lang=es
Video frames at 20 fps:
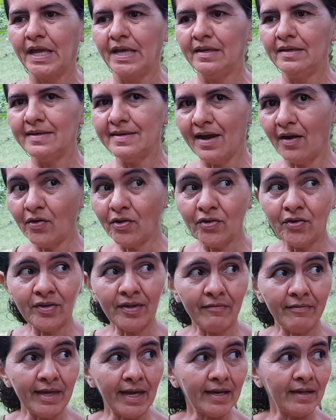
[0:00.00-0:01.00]
Y ya donde yo
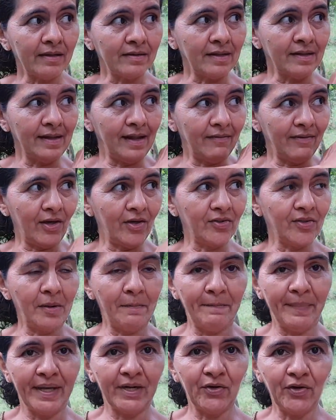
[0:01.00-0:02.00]
sabía que le tenía lavado hasta el
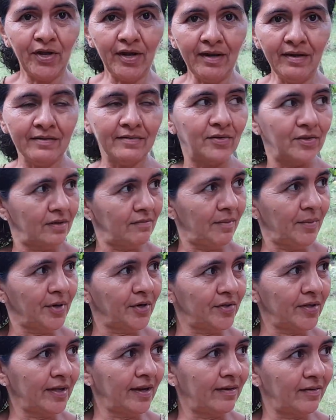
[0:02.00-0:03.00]
perón, donde íbamos
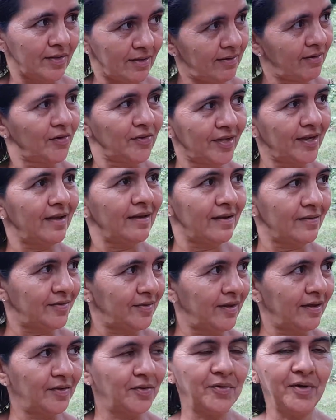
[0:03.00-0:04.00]
a hacer, donde iba a hacer el,
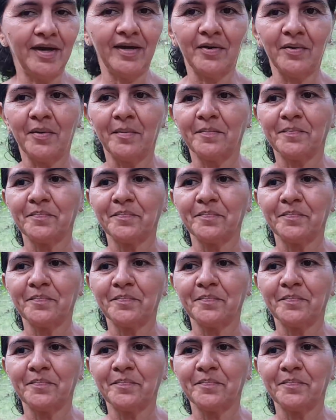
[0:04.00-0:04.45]
el suero.